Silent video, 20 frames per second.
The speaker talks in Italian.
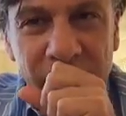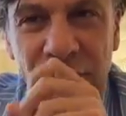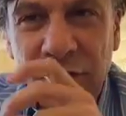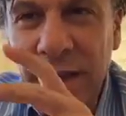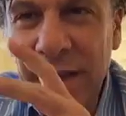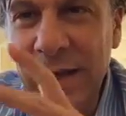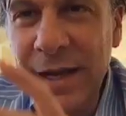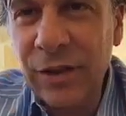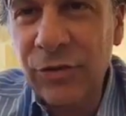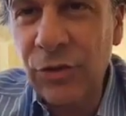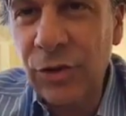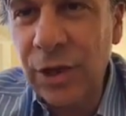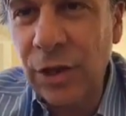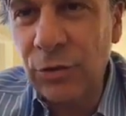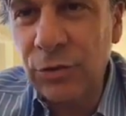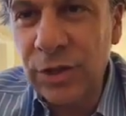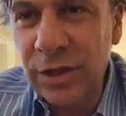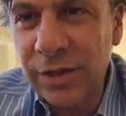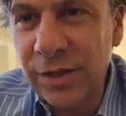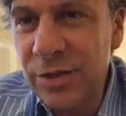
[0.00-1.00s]
c'è la solita
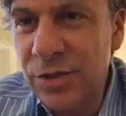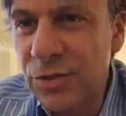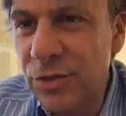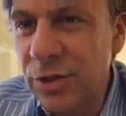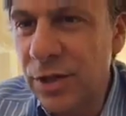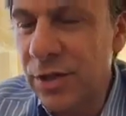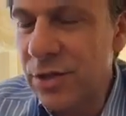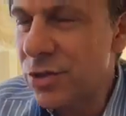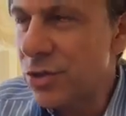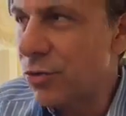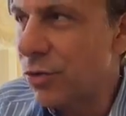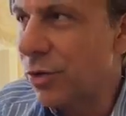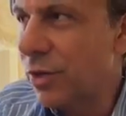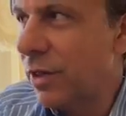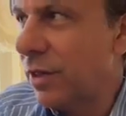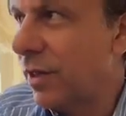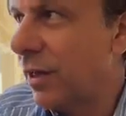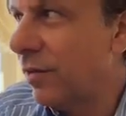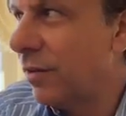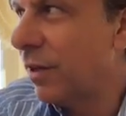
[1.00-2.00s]
contraddizione del, so-
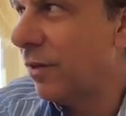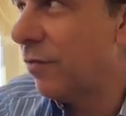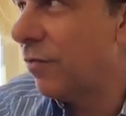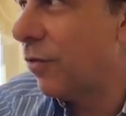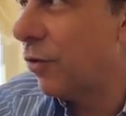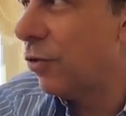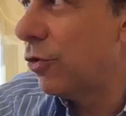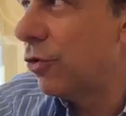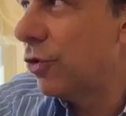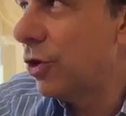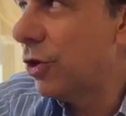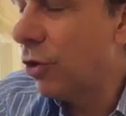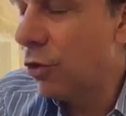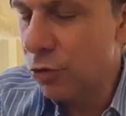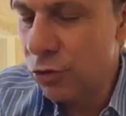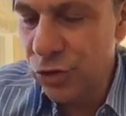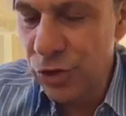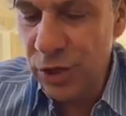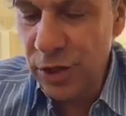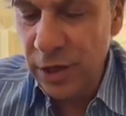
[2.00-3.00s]
del, del, del foglio di
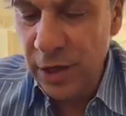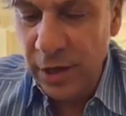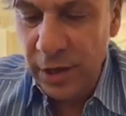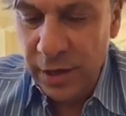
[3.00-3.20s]
oggi.